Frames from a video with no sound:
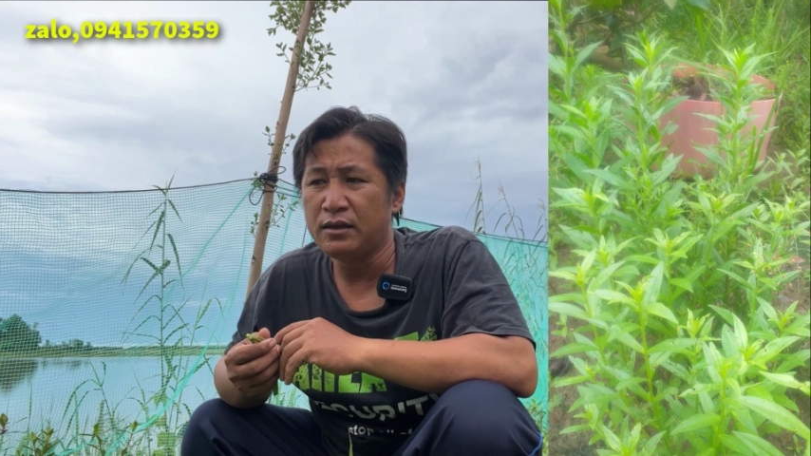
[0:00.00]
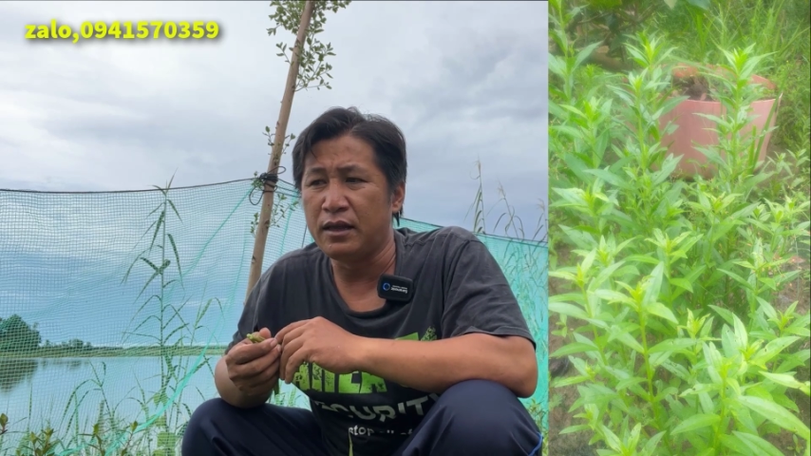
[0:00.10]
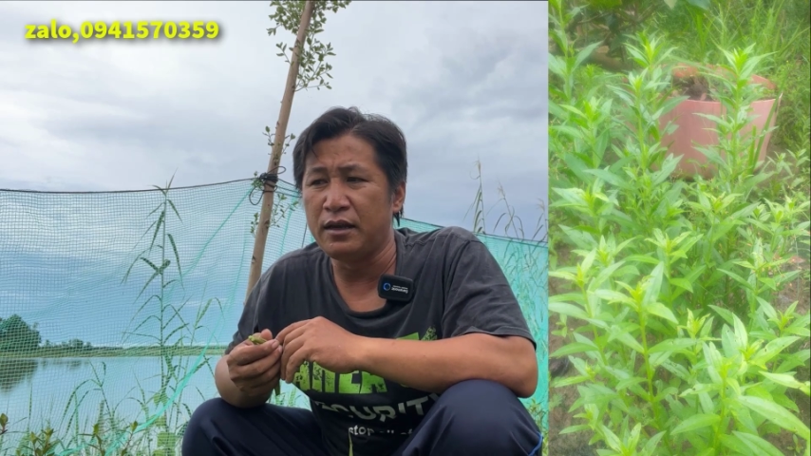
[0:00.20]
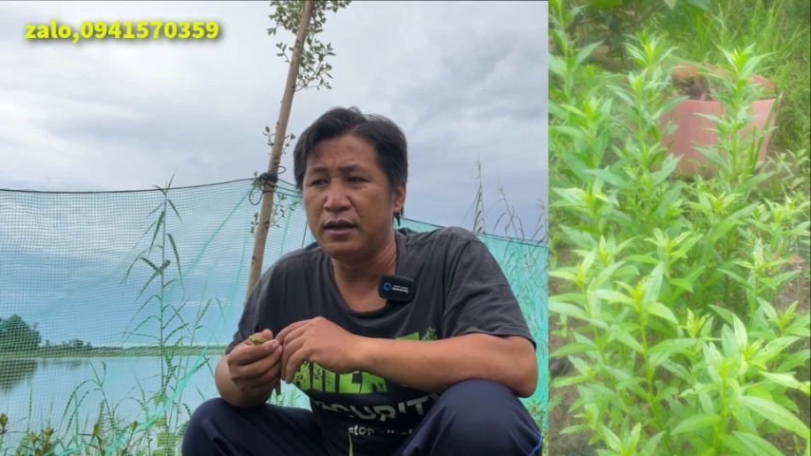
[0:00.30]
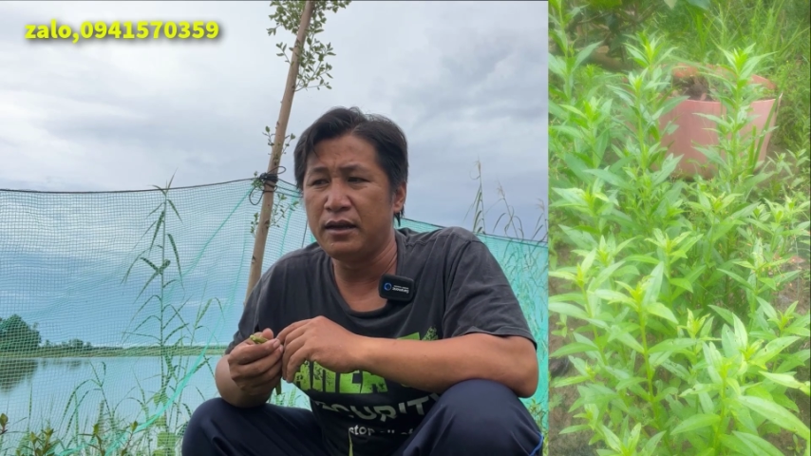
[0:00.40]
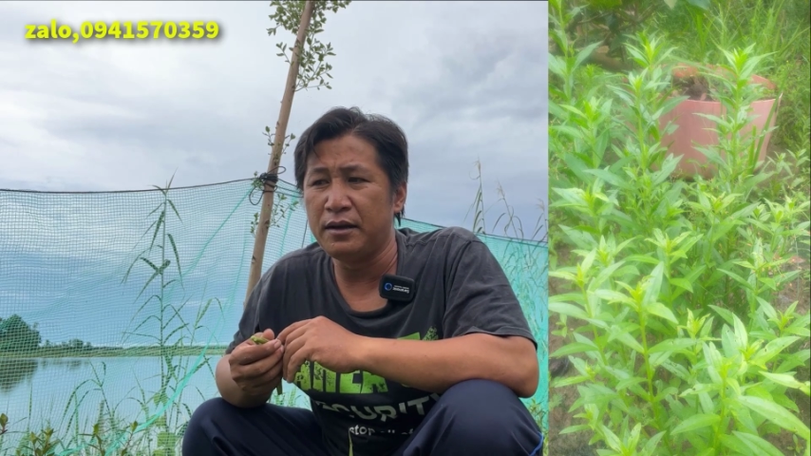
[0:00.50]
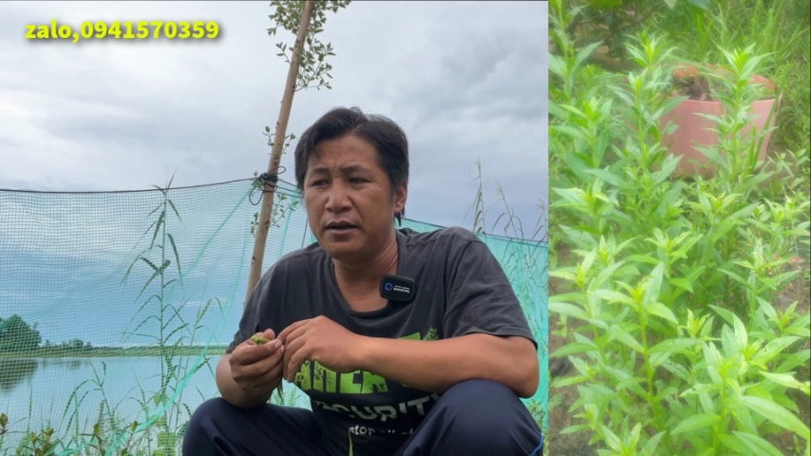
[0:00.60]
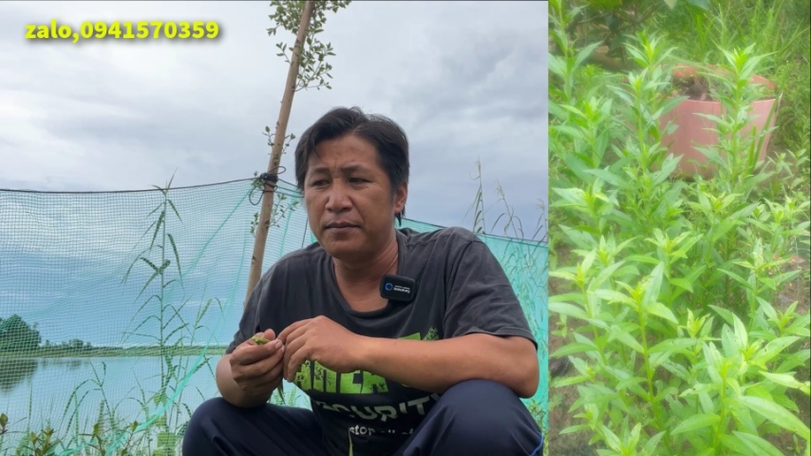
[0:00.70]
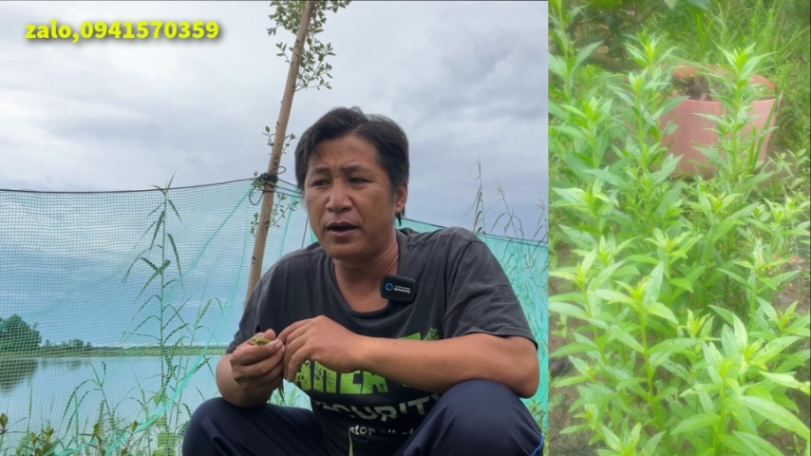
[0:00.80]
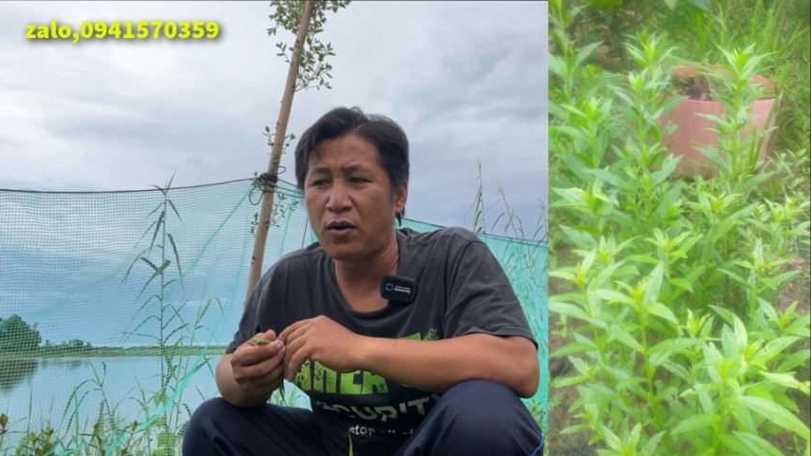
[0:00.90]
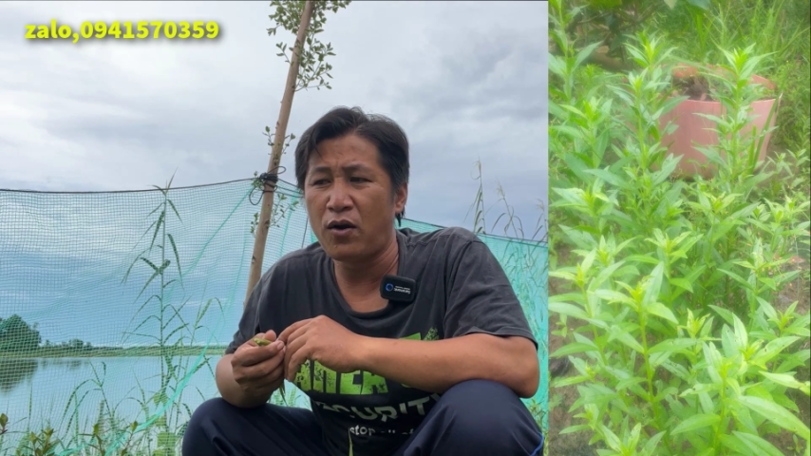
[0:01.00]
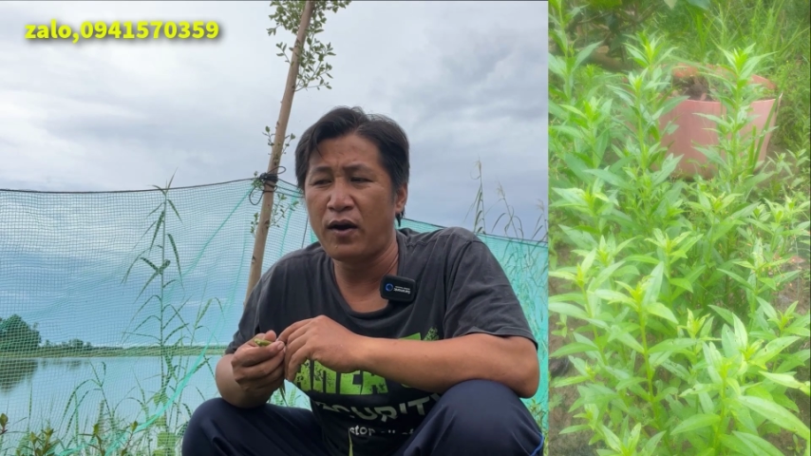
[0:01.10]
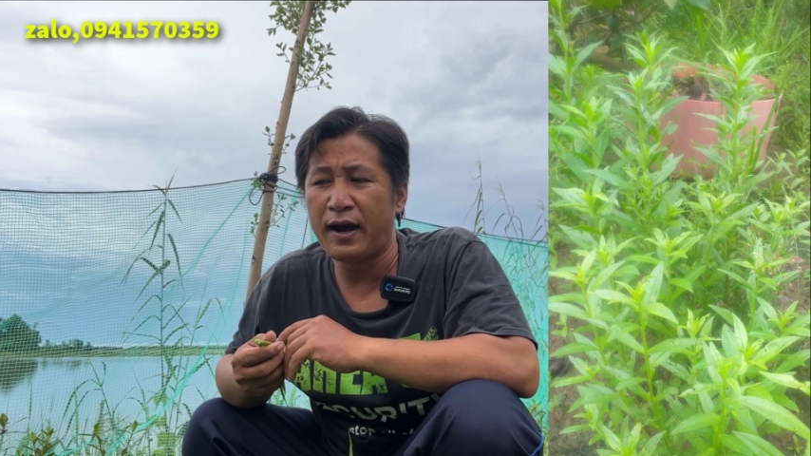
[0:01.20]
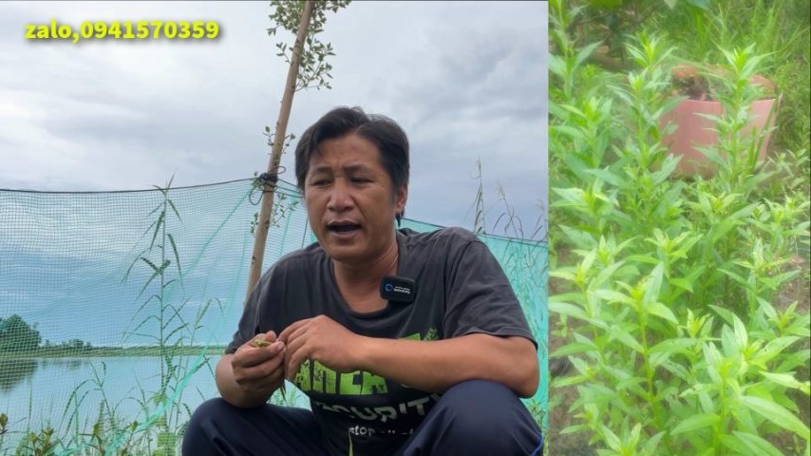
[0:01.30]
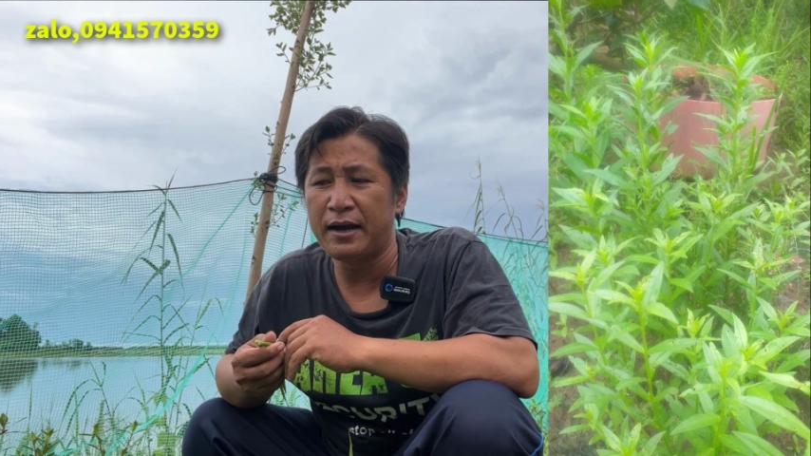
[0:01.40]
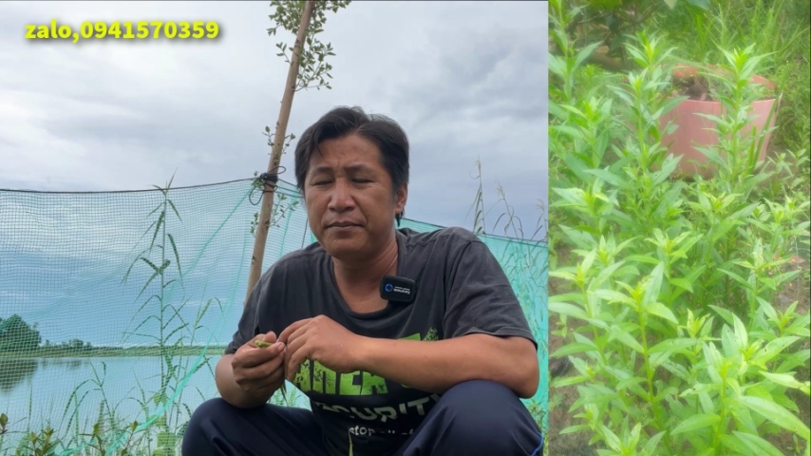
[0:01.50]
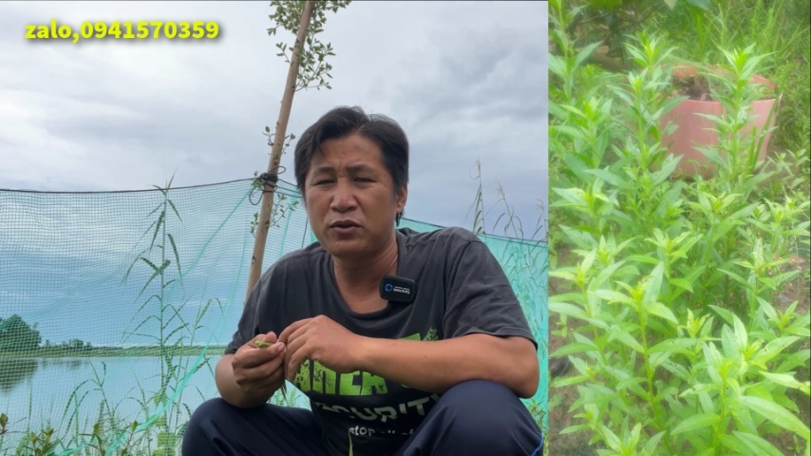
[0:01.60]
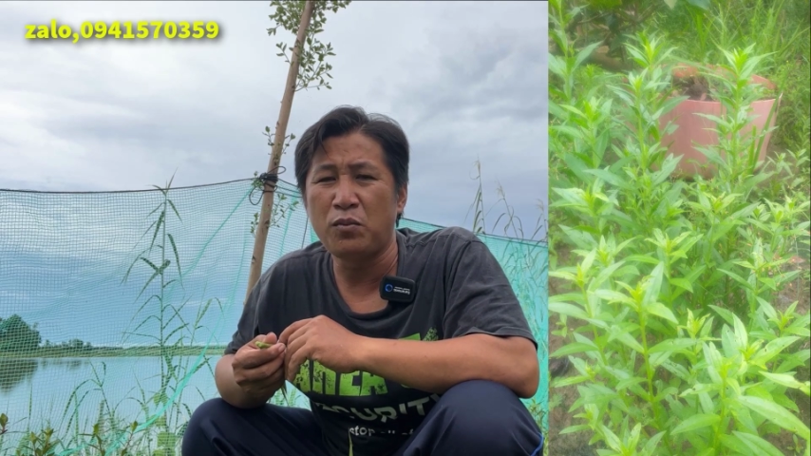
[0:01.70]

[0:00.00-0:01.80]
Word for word: thì bà con à,